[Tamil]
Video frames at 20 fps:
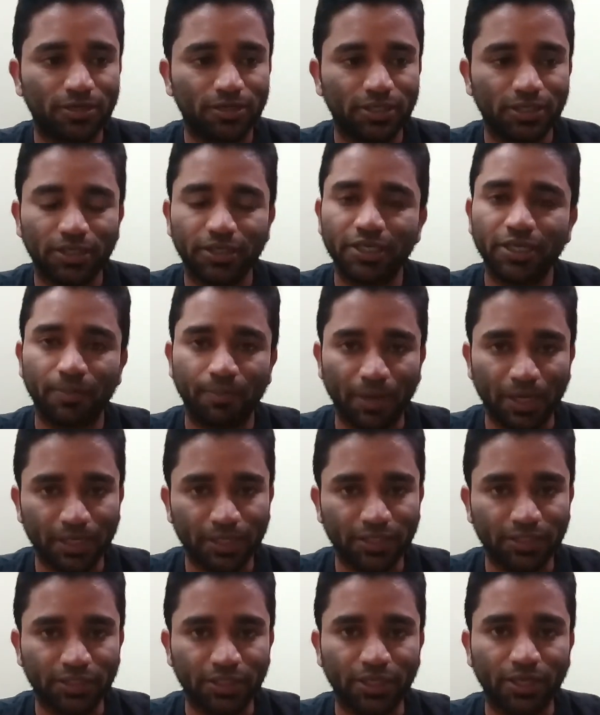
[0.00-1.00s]
இல்லை நீங்கள்
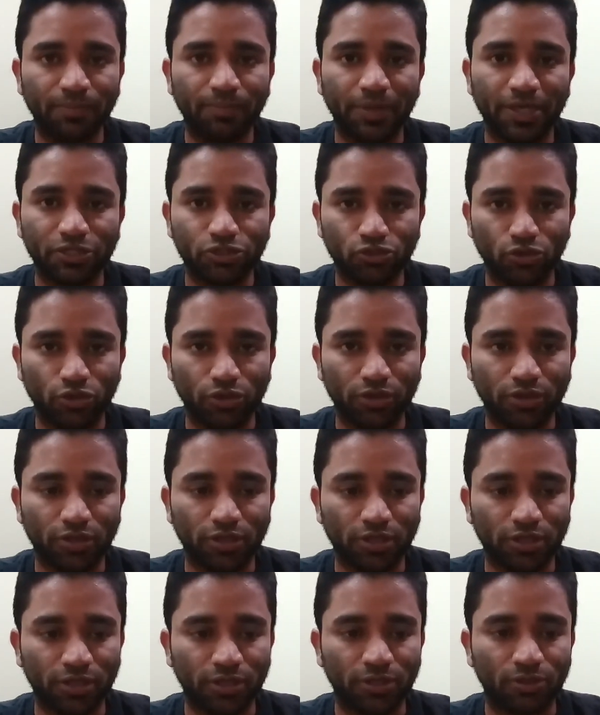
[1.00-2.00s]
பண்ணியிருந்தீங்கன்னா பேஸ்ட் ஆன்
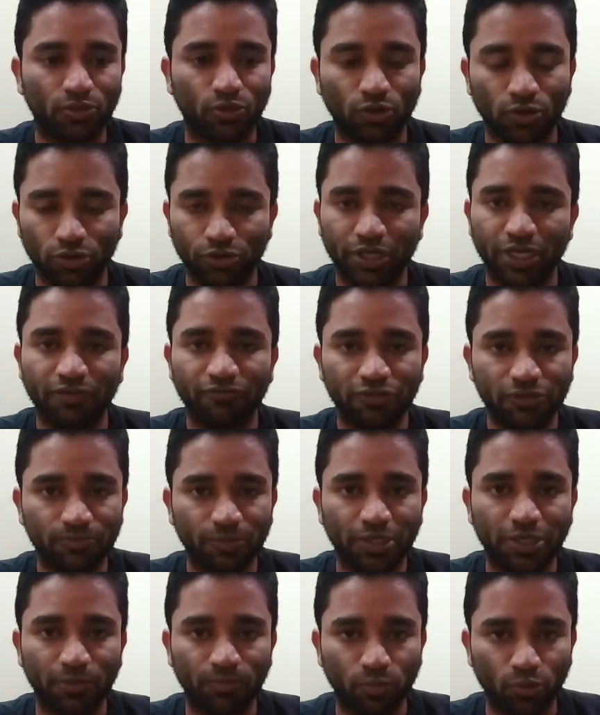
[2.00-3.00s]
உங்களுடைய
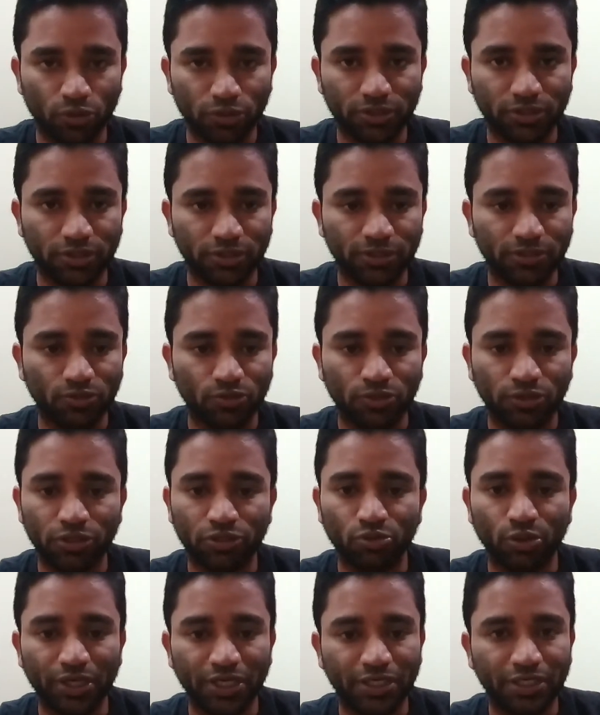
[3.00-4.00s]
இன்வெஸ்ட்மெண்ட்டை பொறுத்து ஒரு
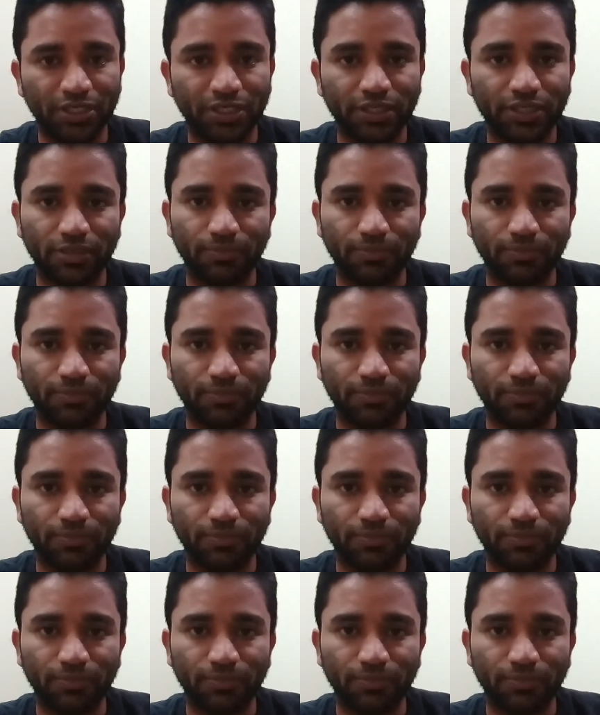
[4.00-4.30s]
டுவெண்ட்டி